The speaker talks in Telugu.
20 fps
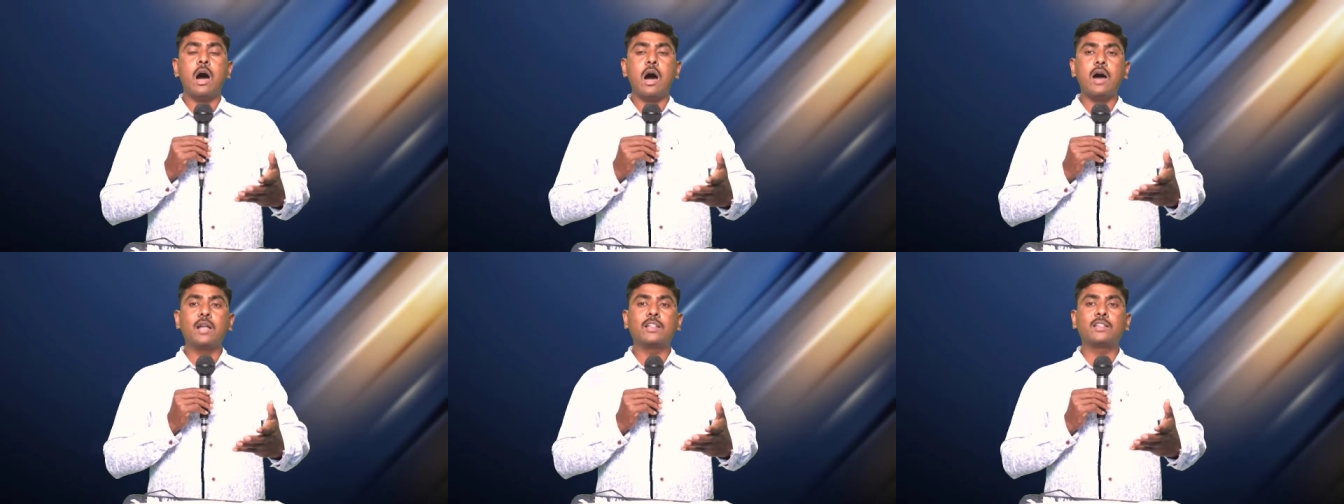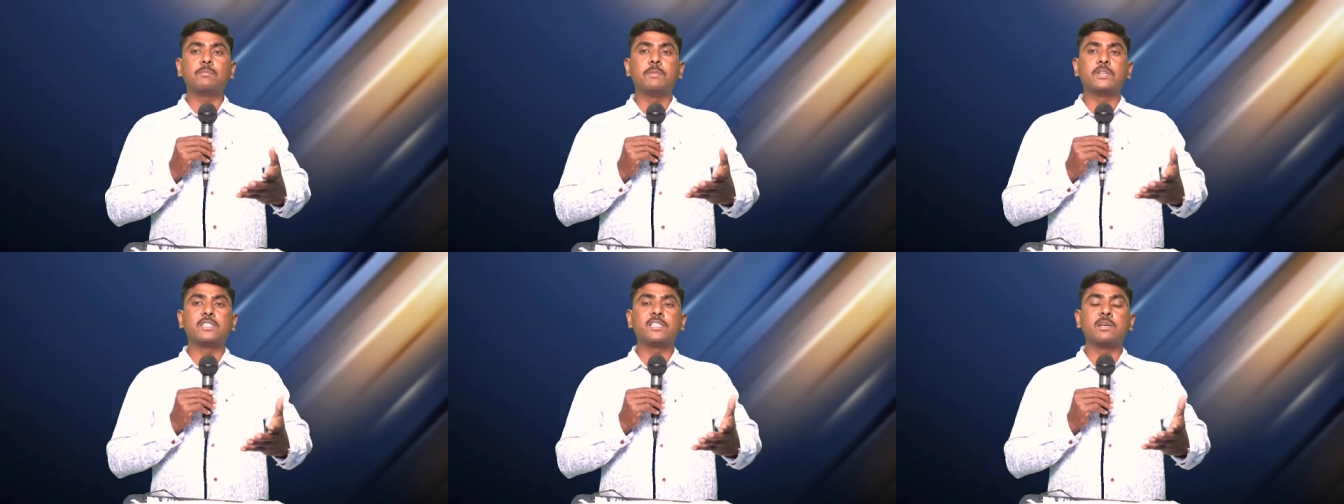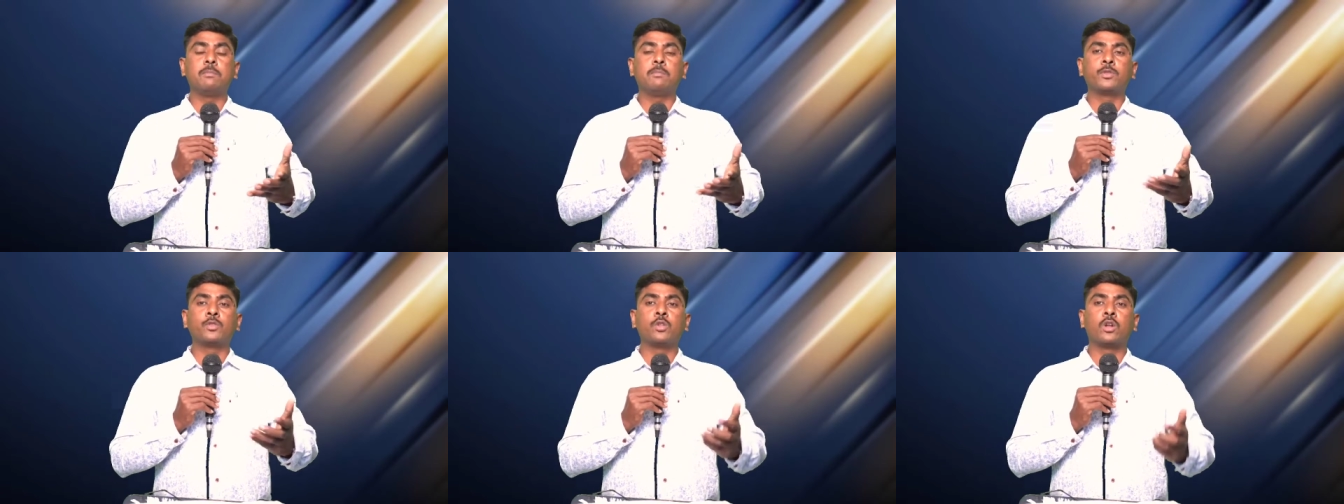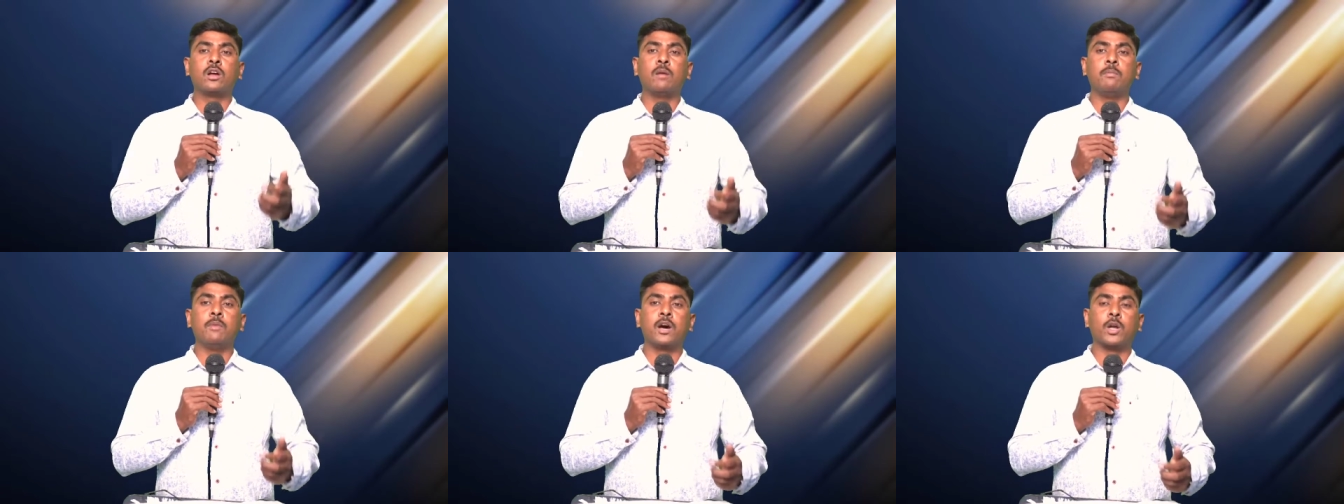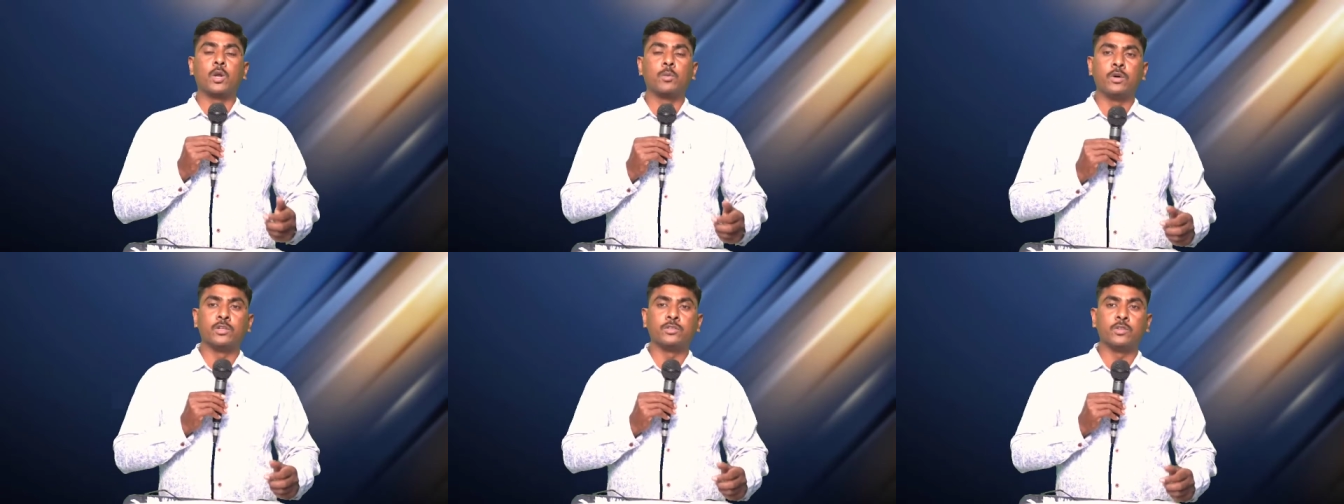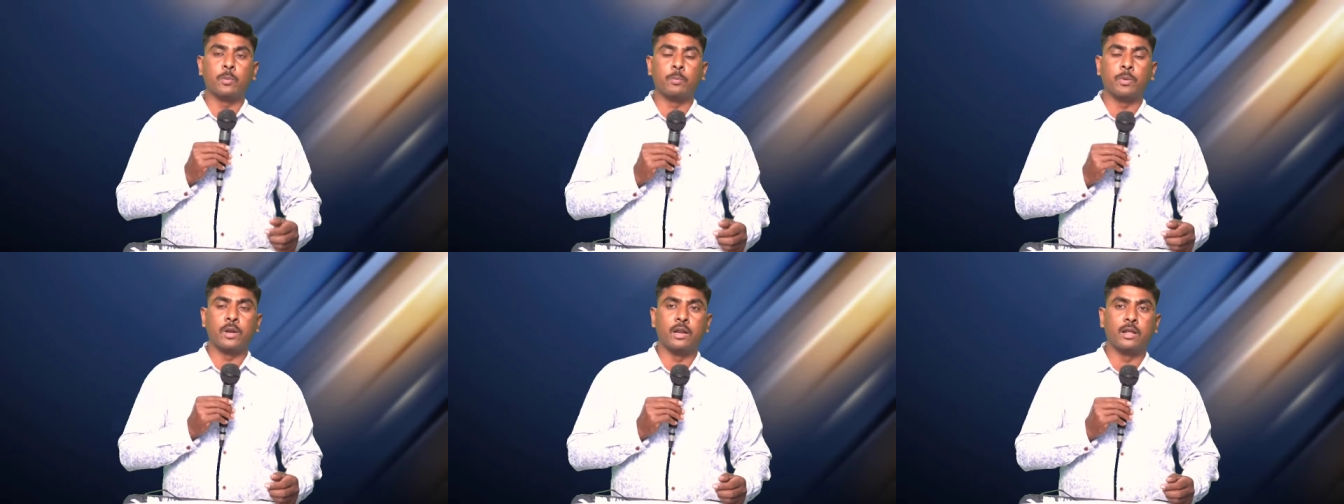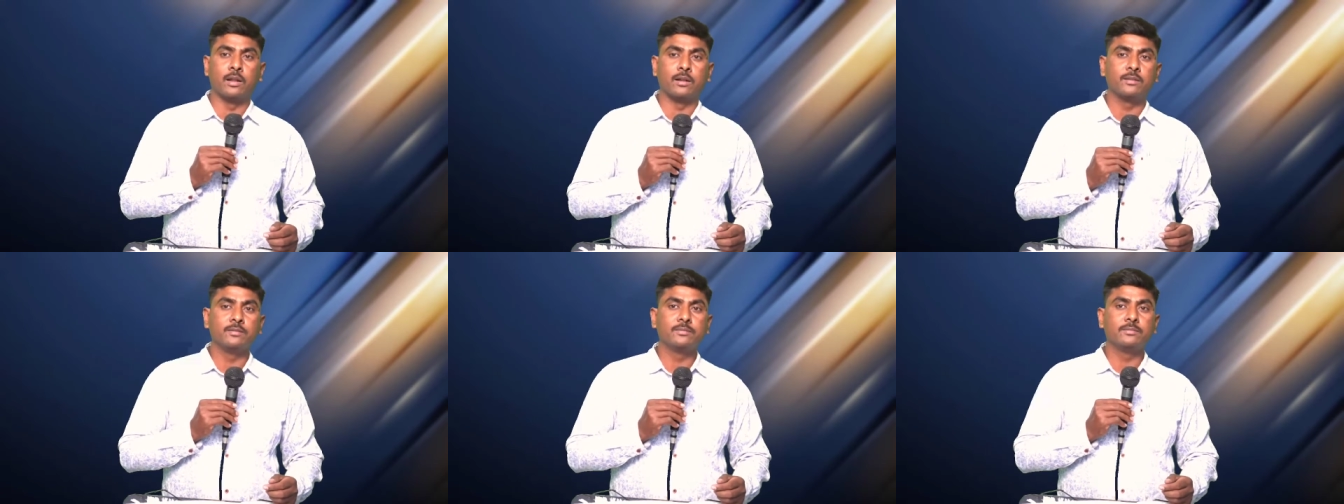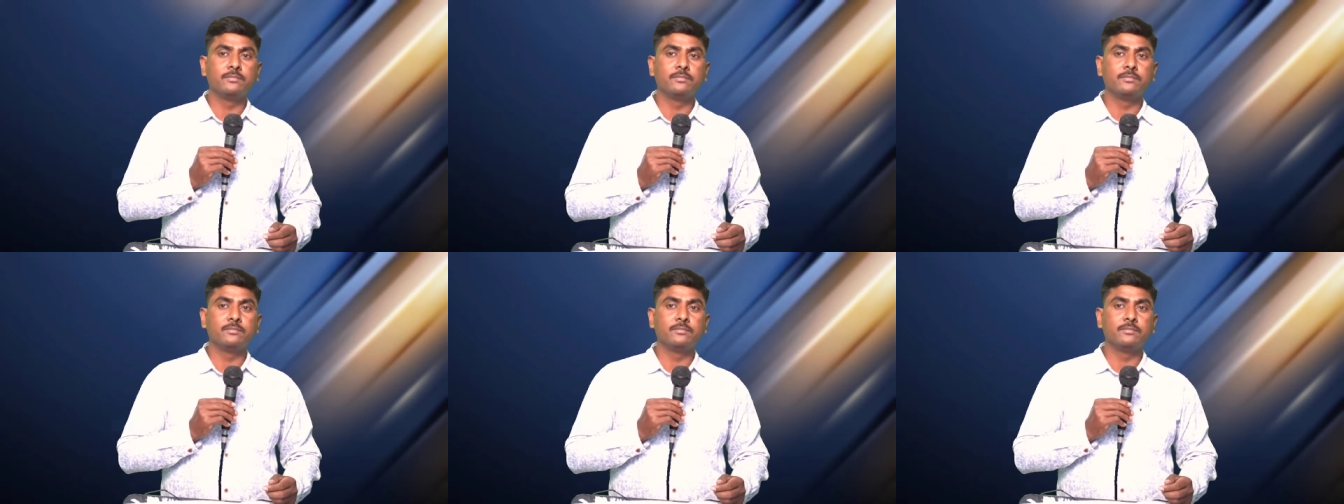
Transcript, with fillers: ఆత్మ సంబంధులుగా మారబోతారు పిల్లలు